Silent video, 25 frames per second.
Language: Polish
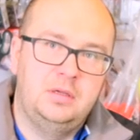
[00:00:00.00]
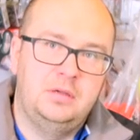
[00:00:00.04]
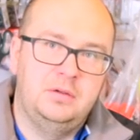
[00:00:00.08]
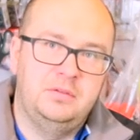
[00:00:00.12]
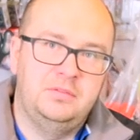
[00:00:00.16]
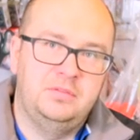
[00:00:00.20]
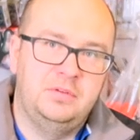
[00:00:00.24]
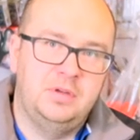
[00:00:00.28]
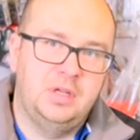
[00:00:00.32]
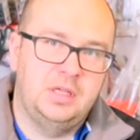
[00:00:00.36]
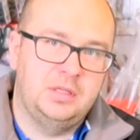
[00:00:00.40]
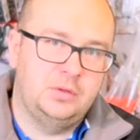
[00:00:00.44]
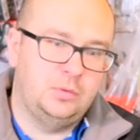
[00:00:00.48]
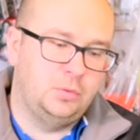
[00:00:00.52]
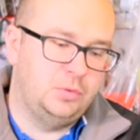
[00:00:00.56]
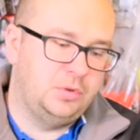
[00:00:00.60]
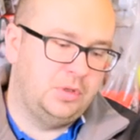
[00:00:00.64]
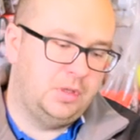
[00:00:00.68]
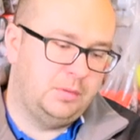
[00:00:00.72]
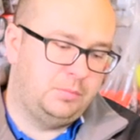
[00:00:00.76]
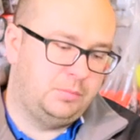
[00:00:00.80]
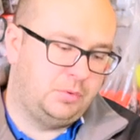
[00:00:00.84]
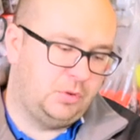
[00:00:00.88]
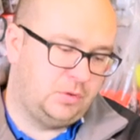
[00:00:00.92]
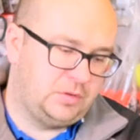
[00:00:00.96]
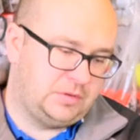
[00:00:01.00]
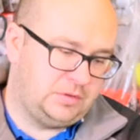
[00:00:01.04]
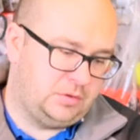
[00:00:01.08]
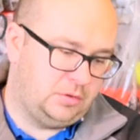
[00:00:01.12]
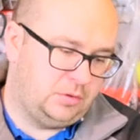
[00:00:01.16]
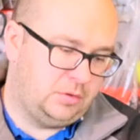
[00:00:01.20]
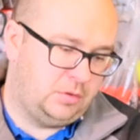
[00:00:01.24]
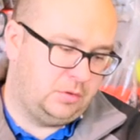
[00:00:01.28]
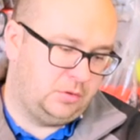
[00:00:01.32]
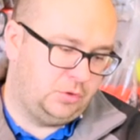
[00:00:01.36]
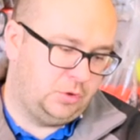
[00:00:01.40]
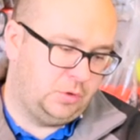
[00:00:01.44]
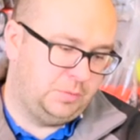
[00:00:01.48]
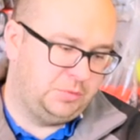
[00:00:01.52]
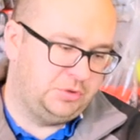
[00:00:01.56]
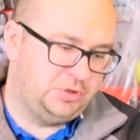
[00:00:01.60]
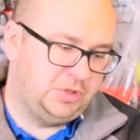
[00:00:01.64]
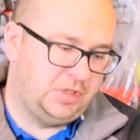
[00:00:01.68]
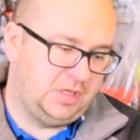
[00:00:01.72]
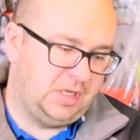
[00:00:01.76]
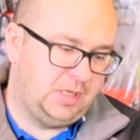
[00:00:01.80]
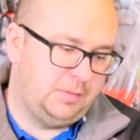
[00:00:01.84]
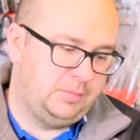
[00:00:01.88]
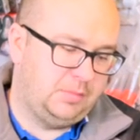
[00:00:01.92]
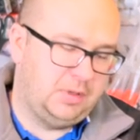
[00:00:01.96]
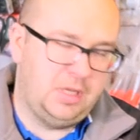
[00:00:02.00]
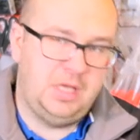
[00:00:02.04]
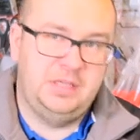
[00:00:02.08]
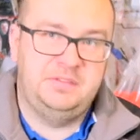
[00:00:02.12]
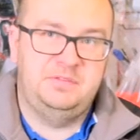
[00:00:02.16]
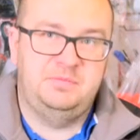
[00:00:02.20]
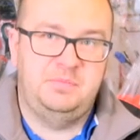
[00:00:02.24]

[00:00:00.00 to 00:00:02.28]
wylatuje prosto do przerębla i